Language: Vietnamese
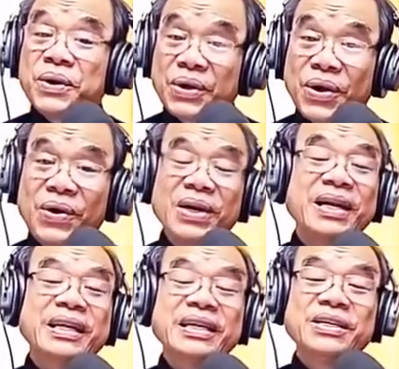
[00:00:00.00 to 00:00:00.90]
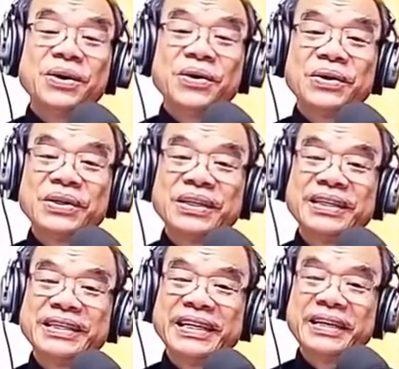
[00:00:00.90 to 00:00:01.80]
Đó là lý do, thưa
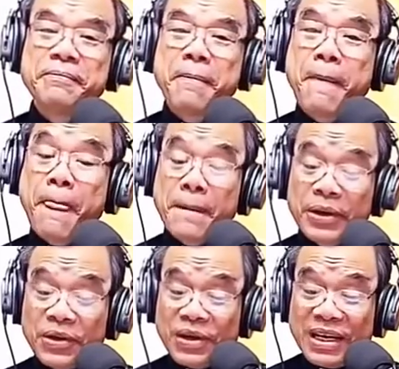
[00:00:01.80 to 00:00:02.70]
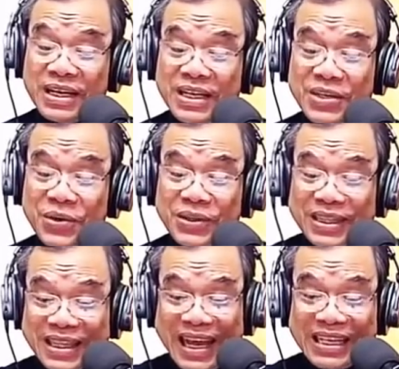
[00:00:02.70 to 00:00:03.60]
anh chị em, đó là lý do
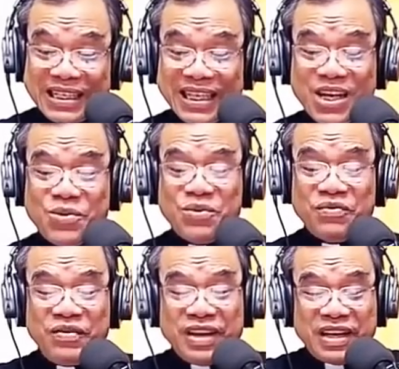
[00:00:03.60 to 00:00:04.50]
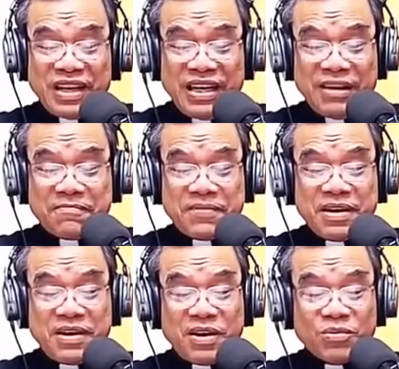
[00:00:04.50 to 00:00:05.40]
tại sao việc gặp
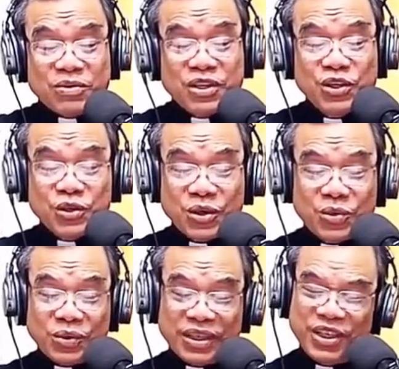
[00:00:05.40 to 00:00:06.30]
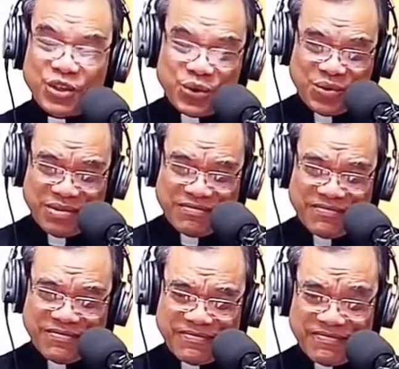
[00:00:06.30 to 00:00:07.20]
gỡ lòng thương xót của Thiên Chúa,
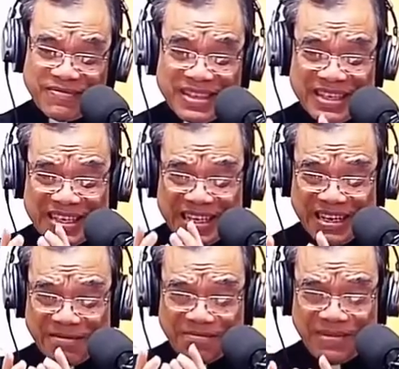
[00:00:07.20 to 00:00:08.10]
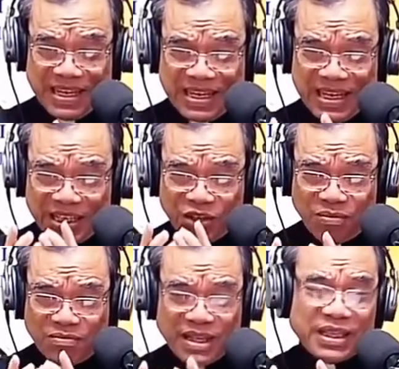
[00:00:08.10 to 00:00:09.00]
đặc biệt là
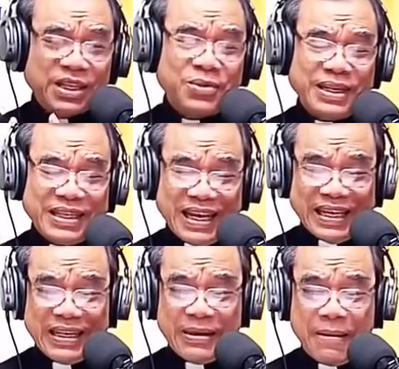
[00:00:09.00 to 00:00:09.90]
trong bí tích hòa giải,